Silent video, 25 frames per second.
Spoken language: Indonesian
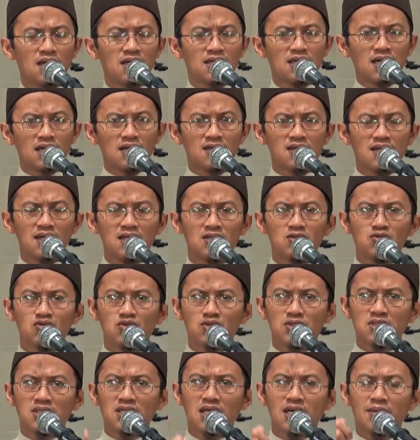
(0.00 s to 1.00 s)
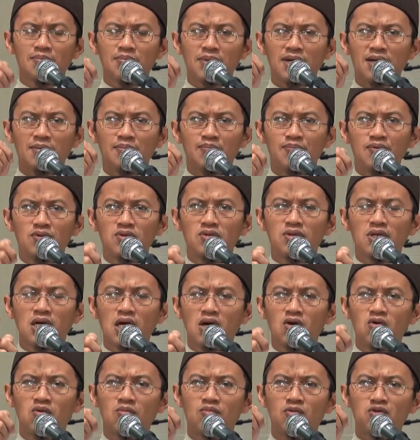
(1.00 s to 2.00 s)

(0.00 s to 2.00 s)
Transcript: Karena itu siapapun kaum